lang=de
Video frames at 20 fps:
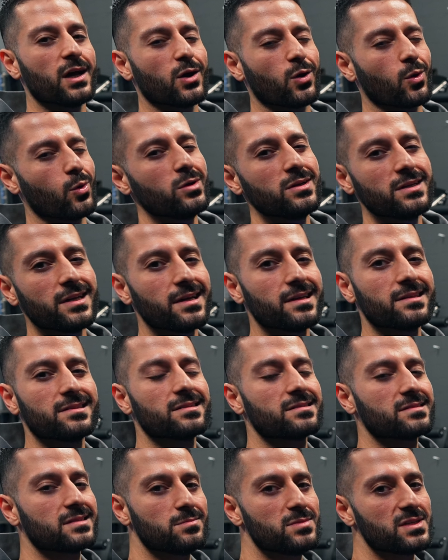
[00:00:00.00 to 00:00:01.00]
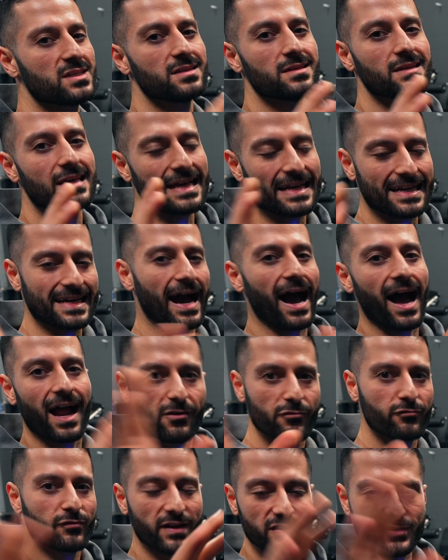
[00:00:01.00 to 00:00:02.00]
Runter ist es ziemlich
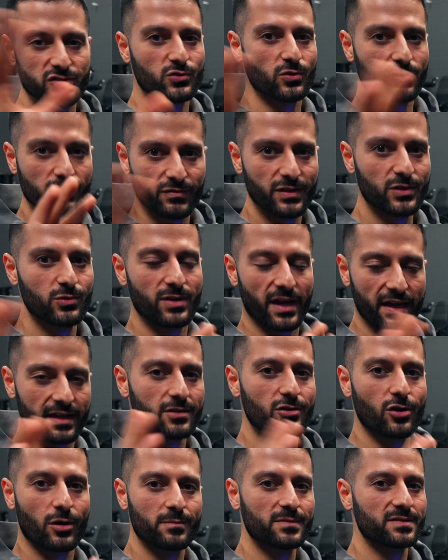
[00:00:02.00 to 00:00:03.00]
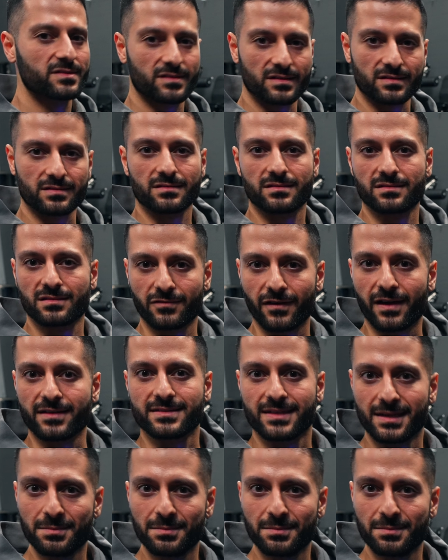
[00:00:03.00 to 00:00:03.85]
egal, fast schon, wie du dahin kommst. Das ist quasi